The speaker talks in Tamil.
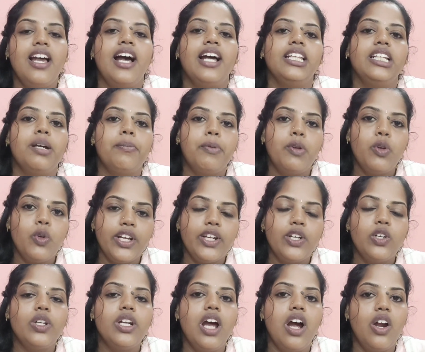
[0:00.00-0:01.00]
அதுக்கப்புறம்
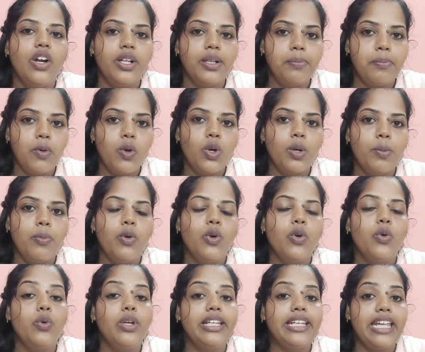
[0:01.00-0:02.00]
ரெகுலராக ஆர்டர் போக போக
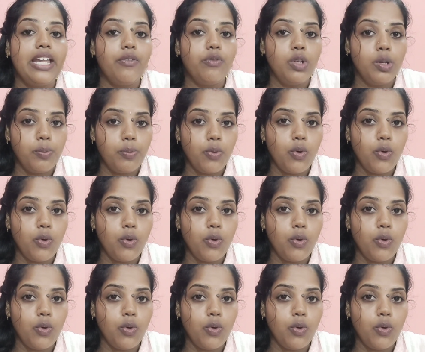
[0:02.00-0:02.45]
உங்களுக்கு எவ்வளோ